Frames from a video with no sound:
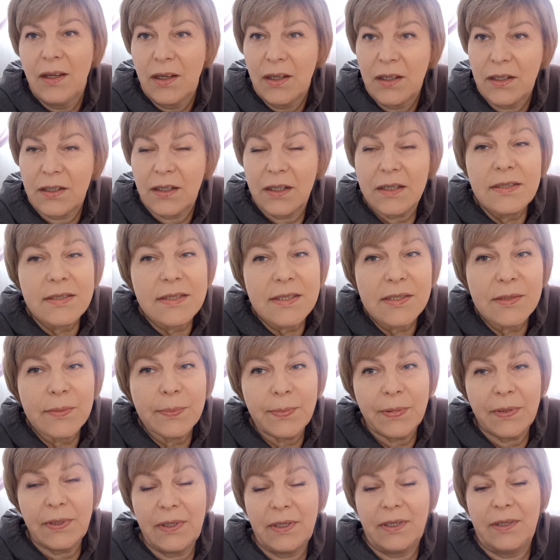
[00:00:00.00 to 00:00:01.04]
Краситься
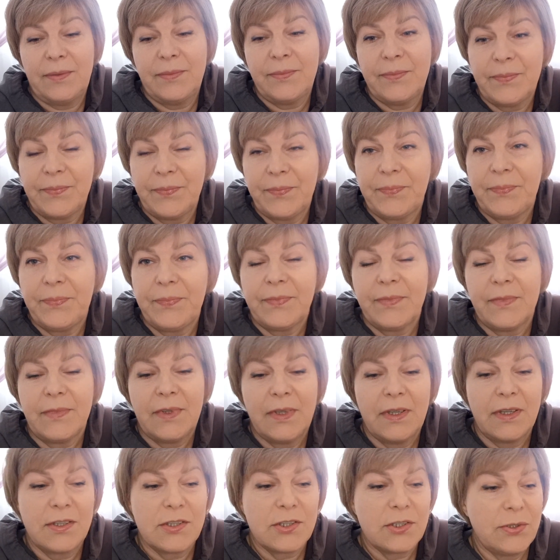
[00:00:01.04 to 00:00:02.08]
пора.
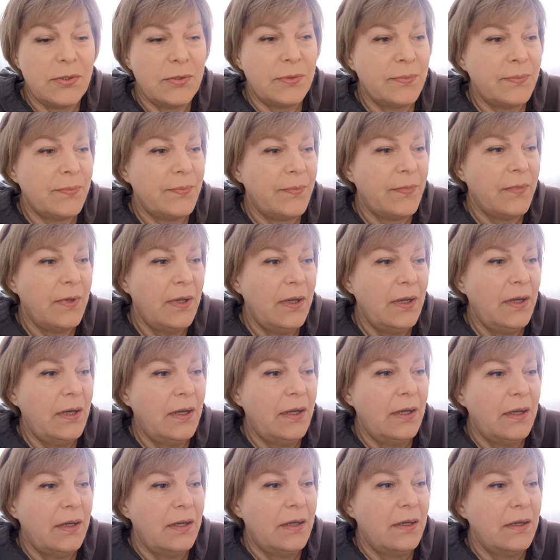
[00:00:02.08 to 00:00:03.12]
Так что
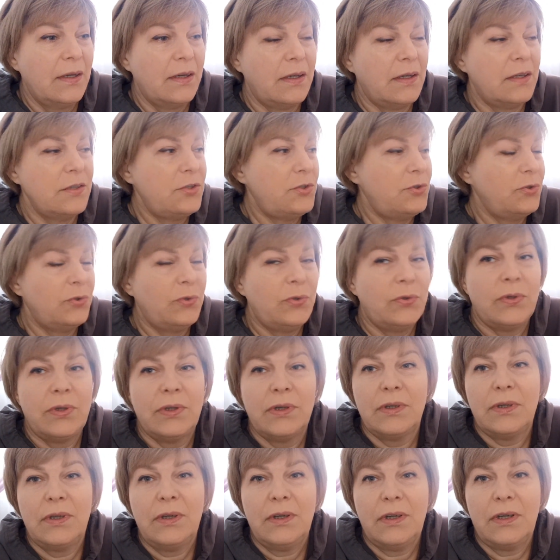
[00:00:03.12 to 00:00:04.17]
хочу
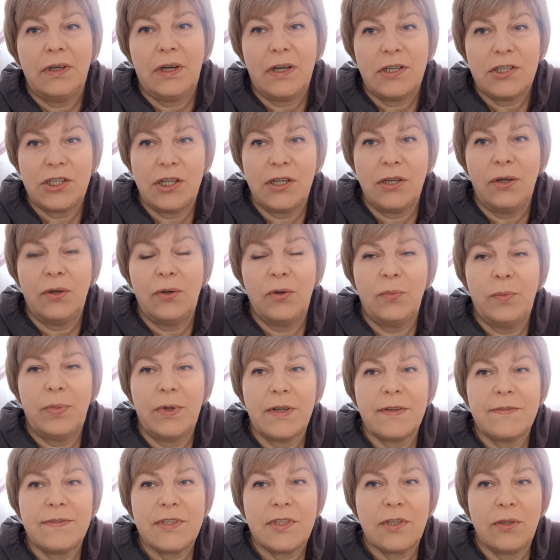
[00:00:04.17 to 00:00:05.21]
э, хорошенько
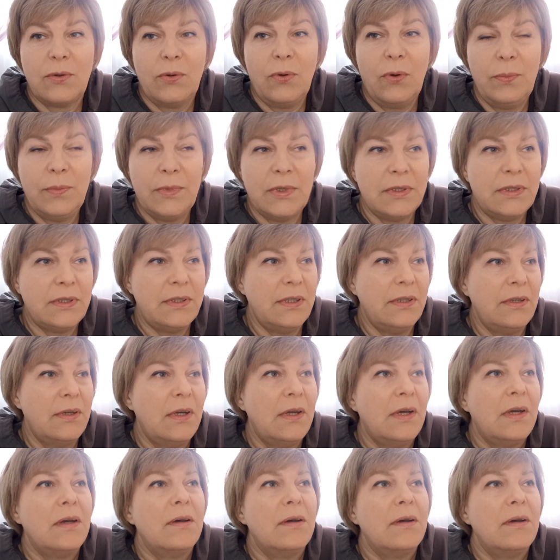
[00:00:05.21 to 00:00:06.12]
убрать все комнаты.